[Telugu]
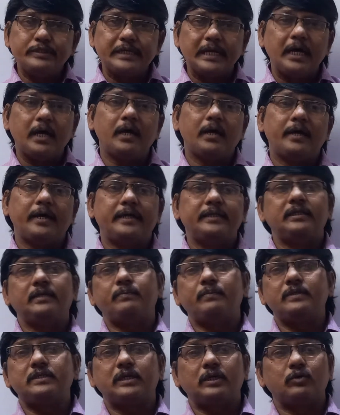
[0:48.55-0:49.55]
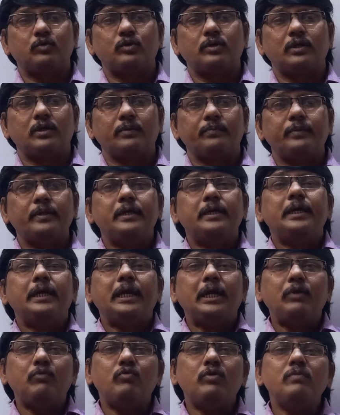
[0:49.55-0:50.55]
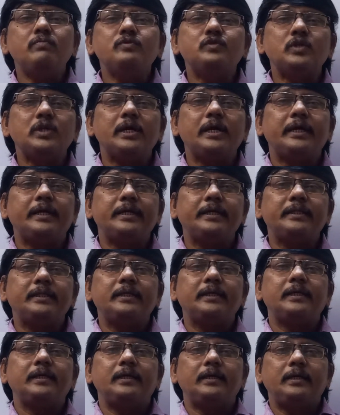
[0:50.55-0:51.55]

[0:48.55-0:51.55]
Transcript: లా అని చెప్పేసి అనుకుంటాం ఈ లా అనేది